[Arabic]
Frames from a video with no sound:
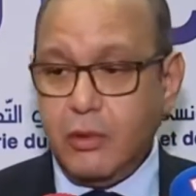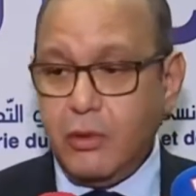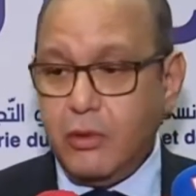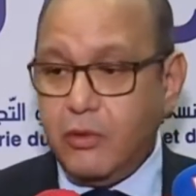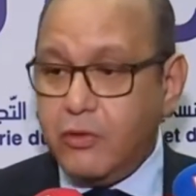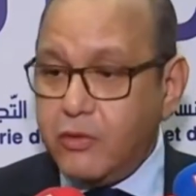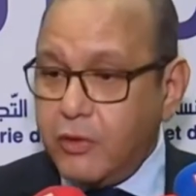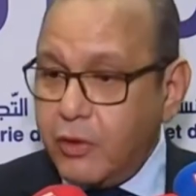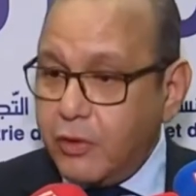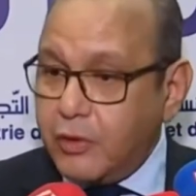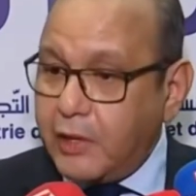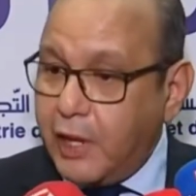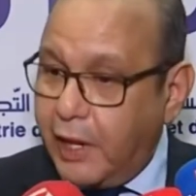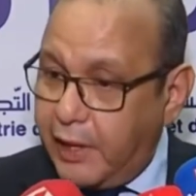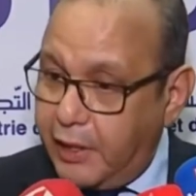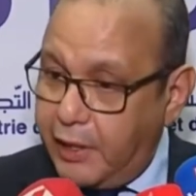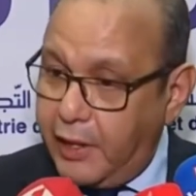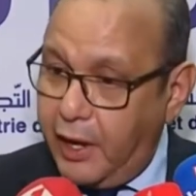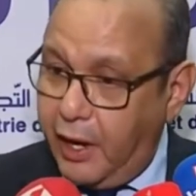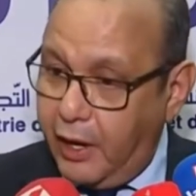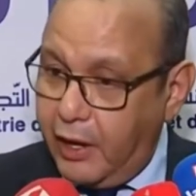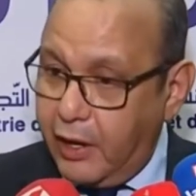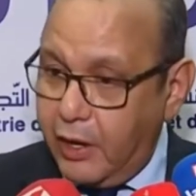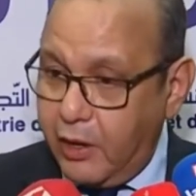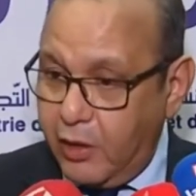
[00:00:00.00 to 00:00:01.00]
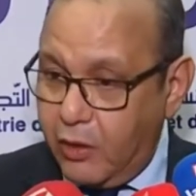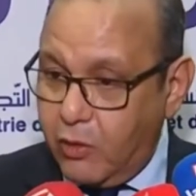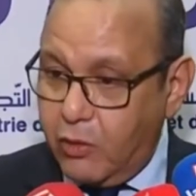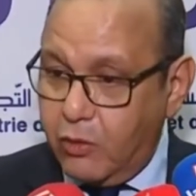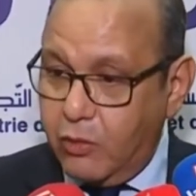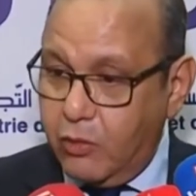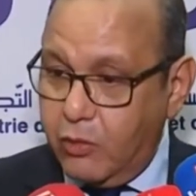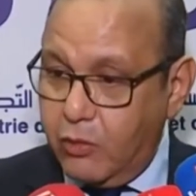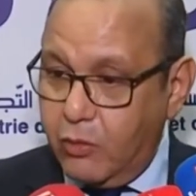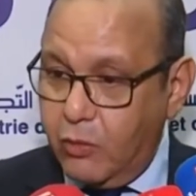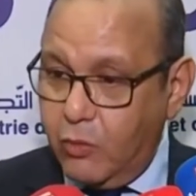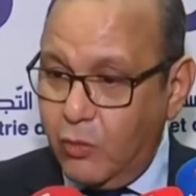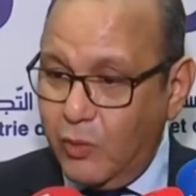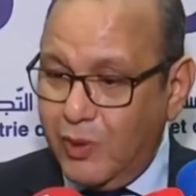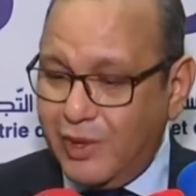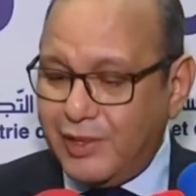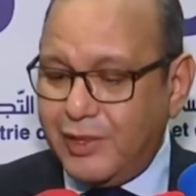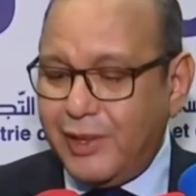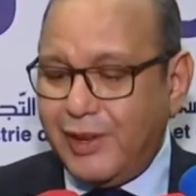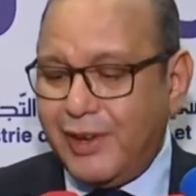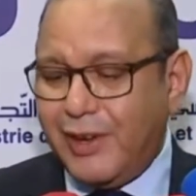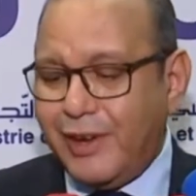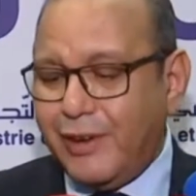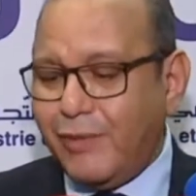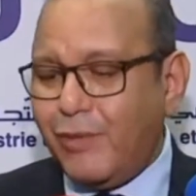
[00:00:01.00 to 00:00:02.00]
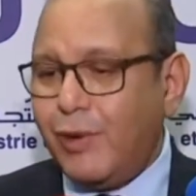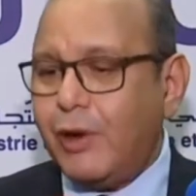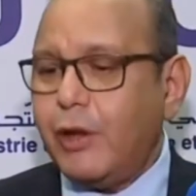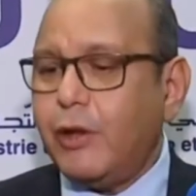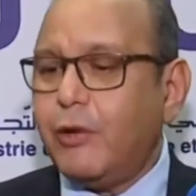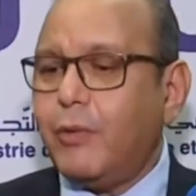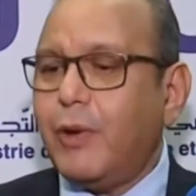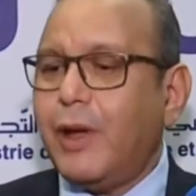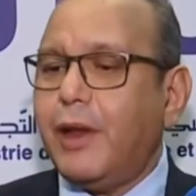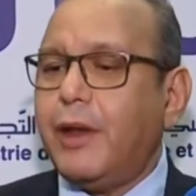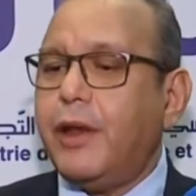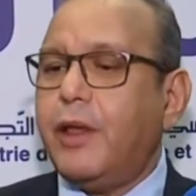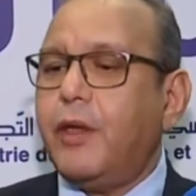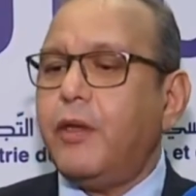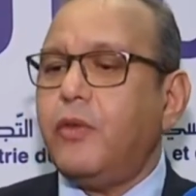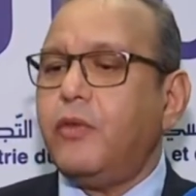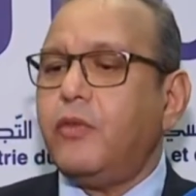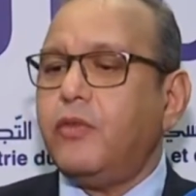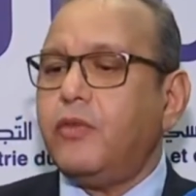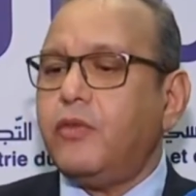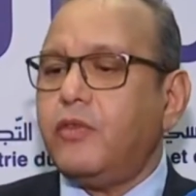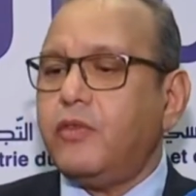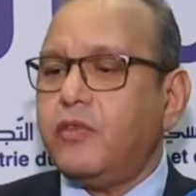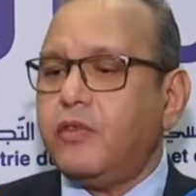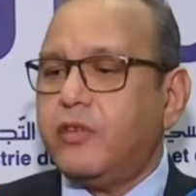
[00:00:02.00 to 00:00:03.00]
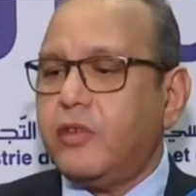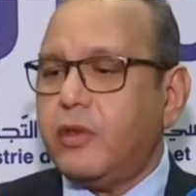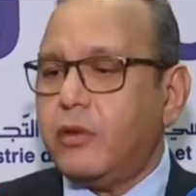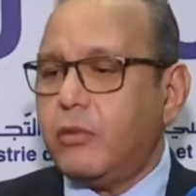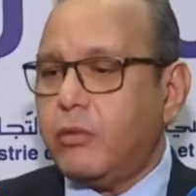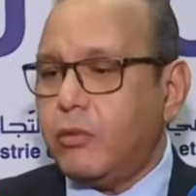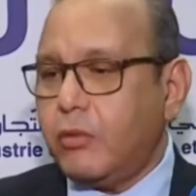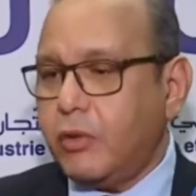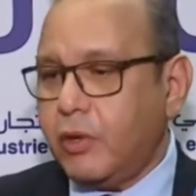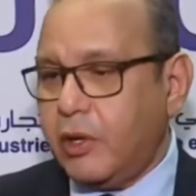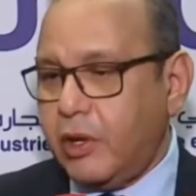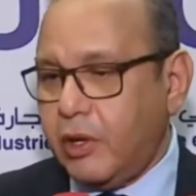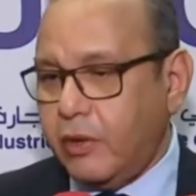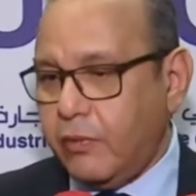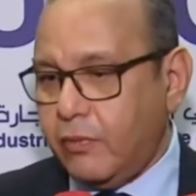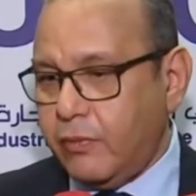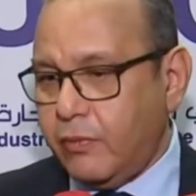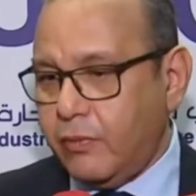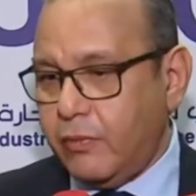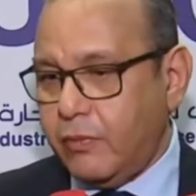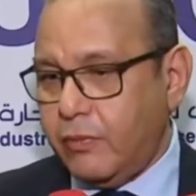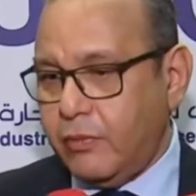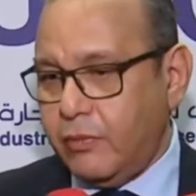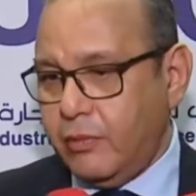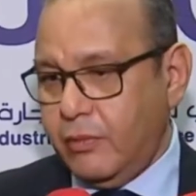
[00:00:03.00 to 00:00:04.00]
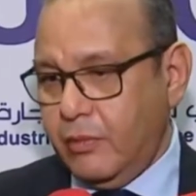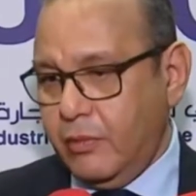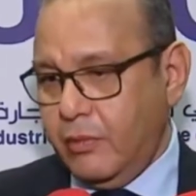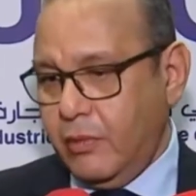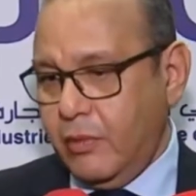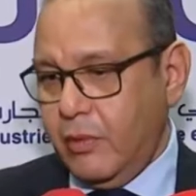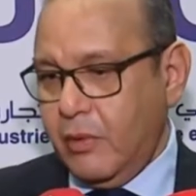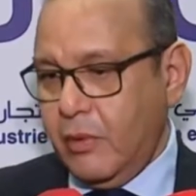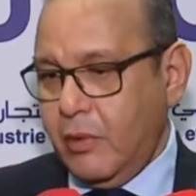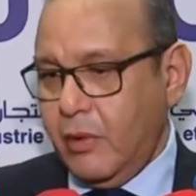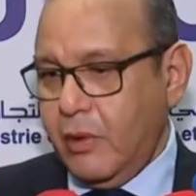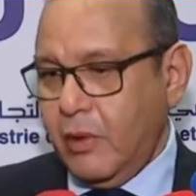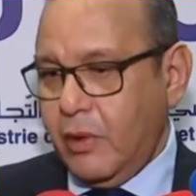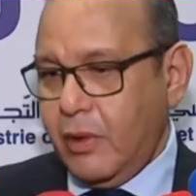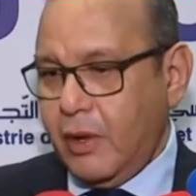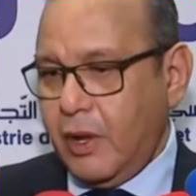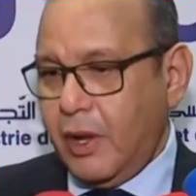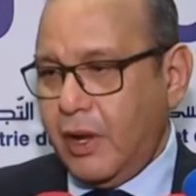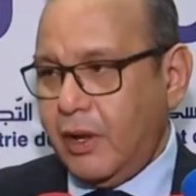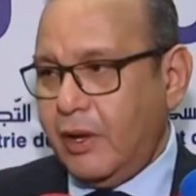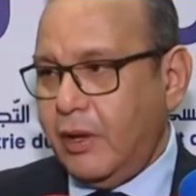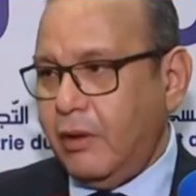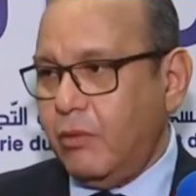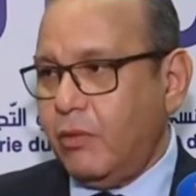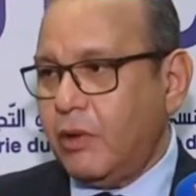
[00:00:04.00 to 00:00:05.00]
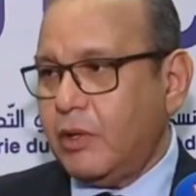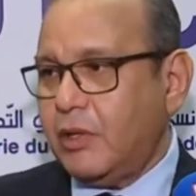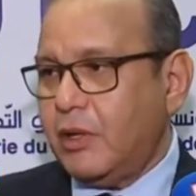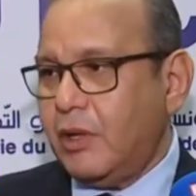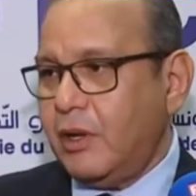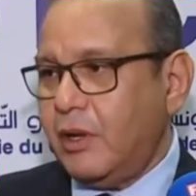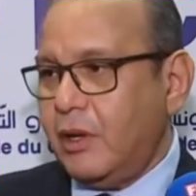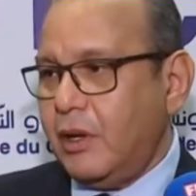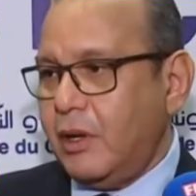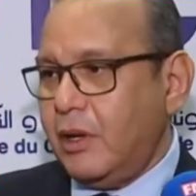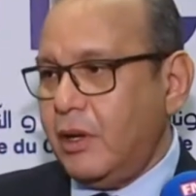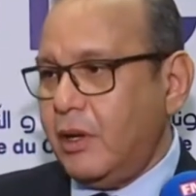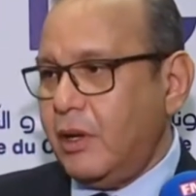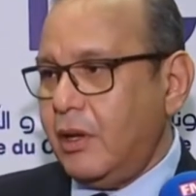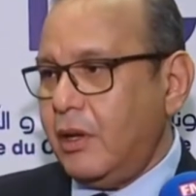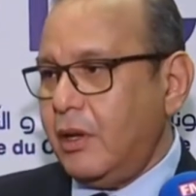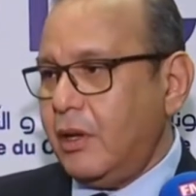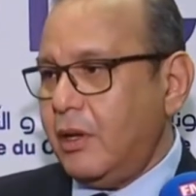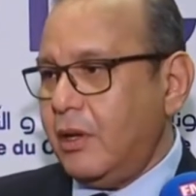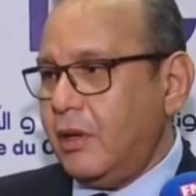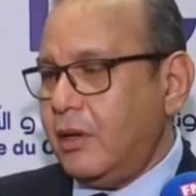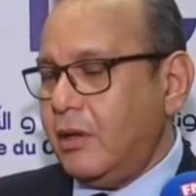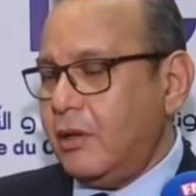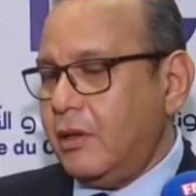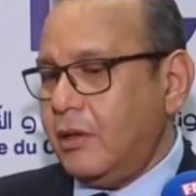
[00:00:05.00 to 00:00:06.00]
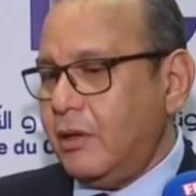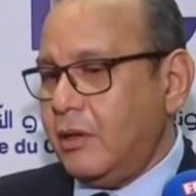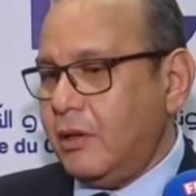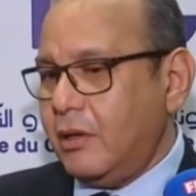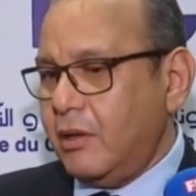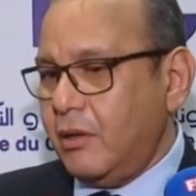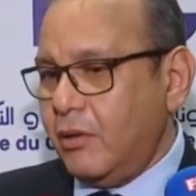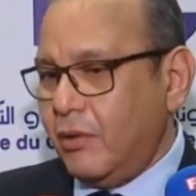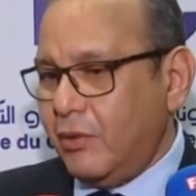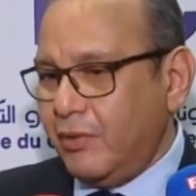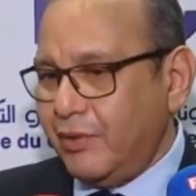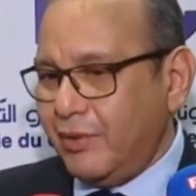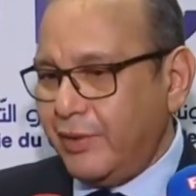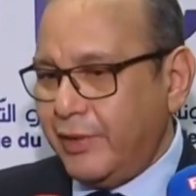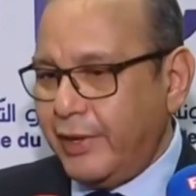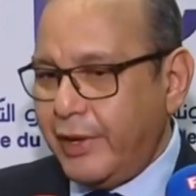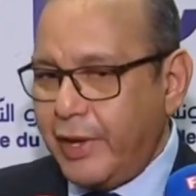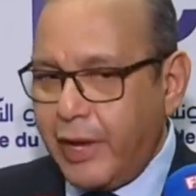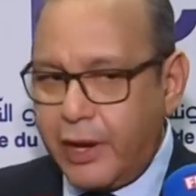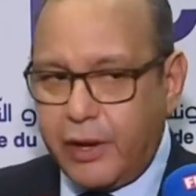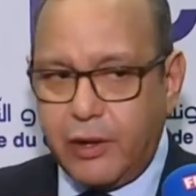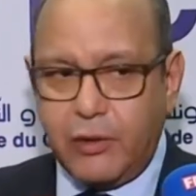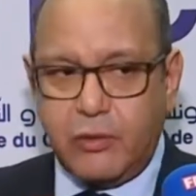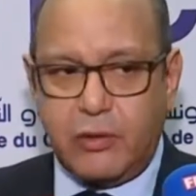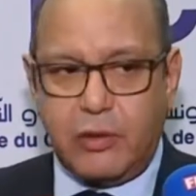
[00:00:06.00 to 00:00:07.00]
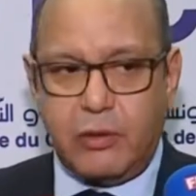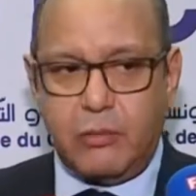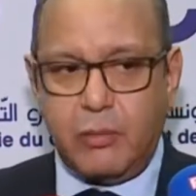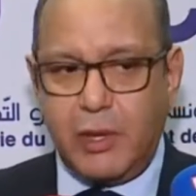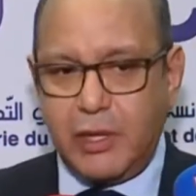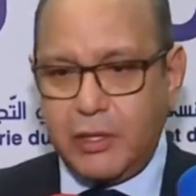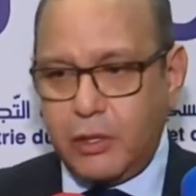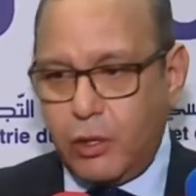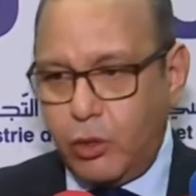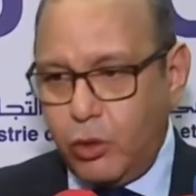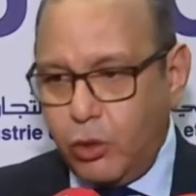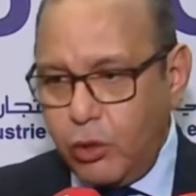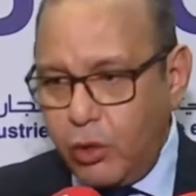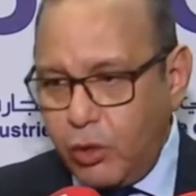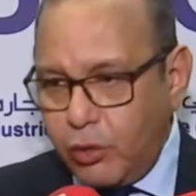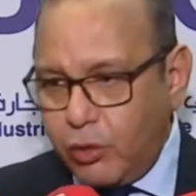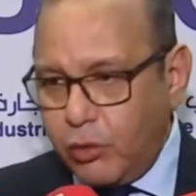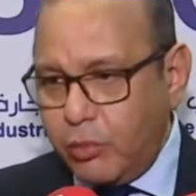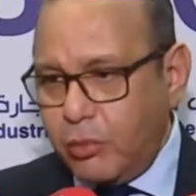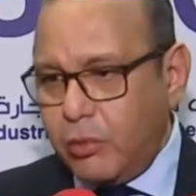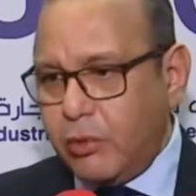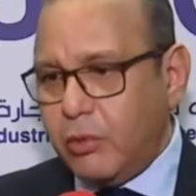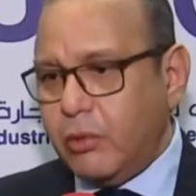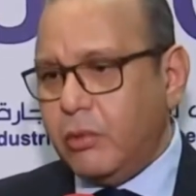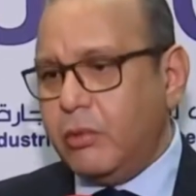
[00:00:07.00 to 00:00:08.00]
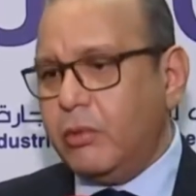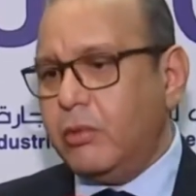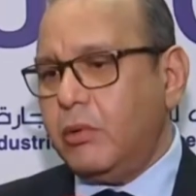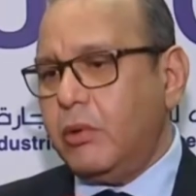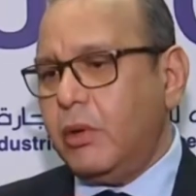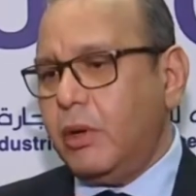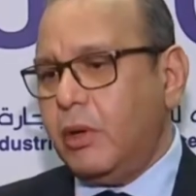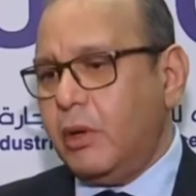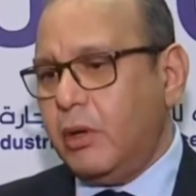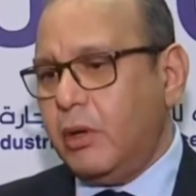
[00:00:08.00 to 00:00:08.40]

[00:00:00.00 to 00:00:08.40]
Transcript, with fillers: جهد علينا احنا راه وقت اللي نوليو عندنا زيرو جريف يعني وقت اللي ونجارونتي معناتها نضمنوا